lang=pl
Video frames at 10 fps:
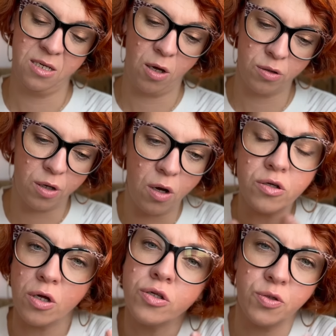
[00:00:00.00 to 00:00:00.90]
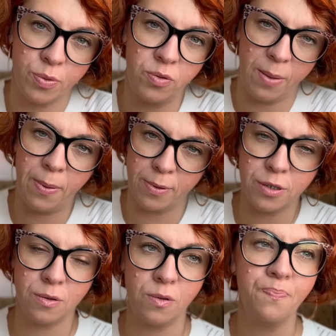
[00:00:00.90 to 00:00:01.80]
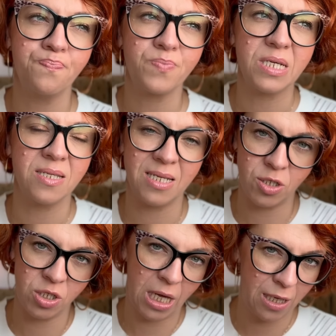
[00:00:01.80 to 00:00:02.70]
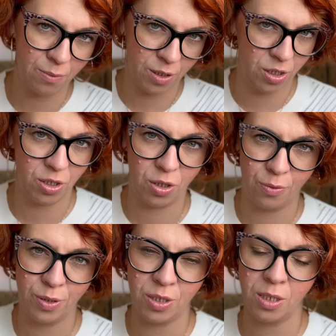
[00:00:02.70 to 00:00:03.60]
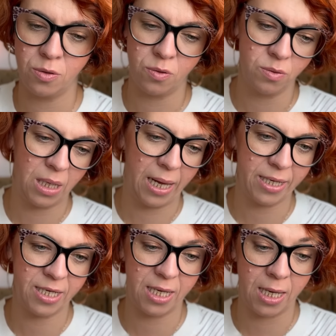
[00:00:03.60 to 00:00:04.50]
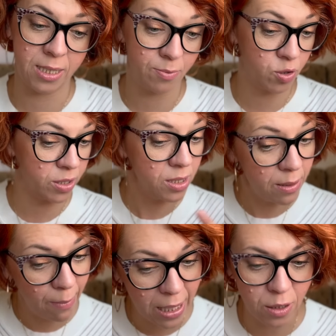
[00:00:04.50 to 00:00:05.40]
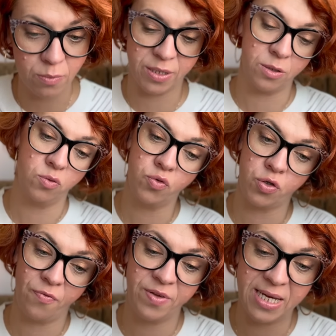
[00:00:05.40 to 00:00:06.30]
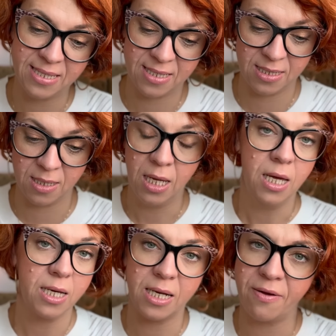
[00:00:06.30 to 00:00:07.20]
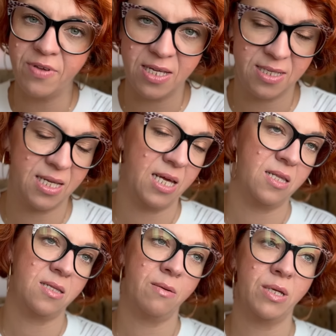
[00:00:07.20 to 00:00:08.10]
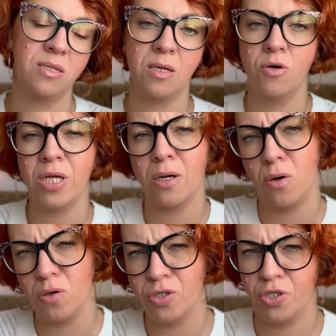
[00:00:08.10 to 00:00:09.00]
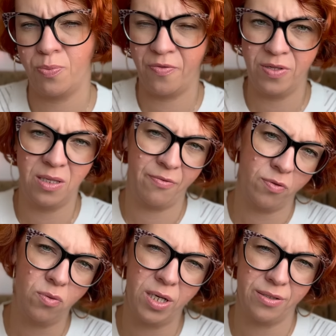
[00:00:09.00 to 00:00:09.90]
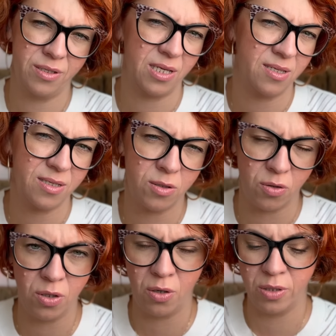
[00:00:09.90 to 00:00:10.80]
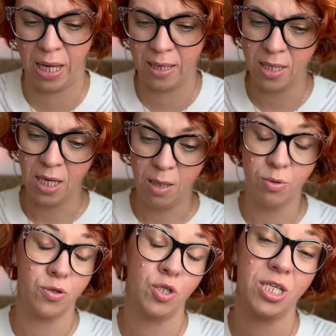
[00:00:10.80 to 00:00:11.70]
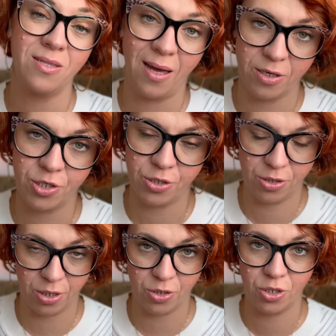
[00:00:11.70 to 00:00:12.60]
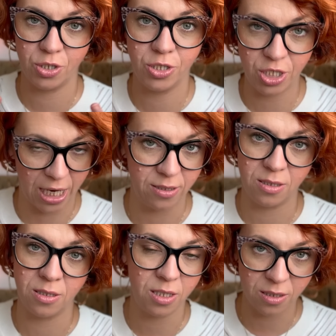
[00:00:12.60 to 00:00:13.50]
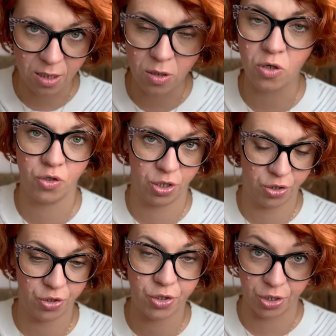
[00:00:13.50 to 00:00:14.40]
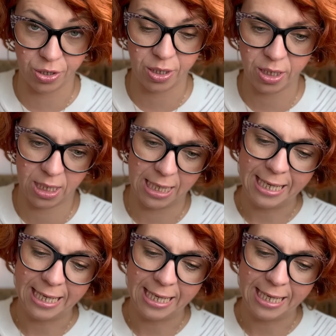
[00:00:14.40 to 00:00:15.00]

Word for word: e, o, o, osób, które po prostu zaczynają gdzieś robić na drutach, a na przykład nie mają za dużo wiedzy krawieckiej na temat tego, jak odzież powinna w ogóle zostać skrojona, bo to się także tyczy dzianin, nie tylko rzeczy szytych,